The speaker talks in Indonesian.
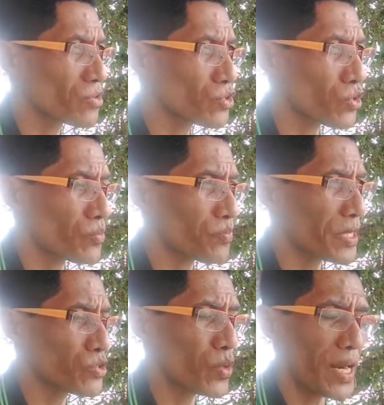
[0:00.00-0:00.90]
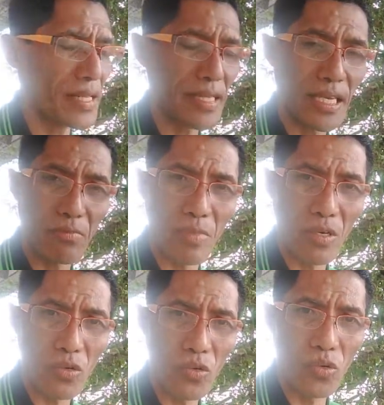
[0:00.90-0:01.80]
untuk penjualan tiket
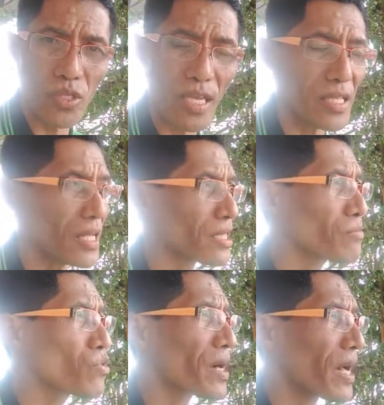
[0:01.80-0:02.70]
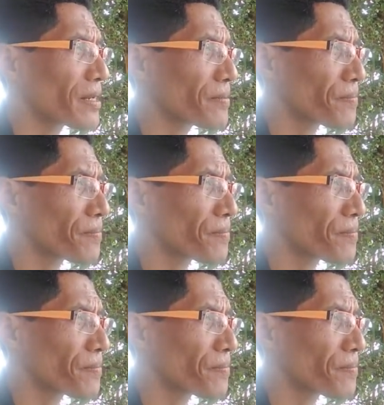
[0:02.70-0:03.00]
Bengkulu saya tidak temukan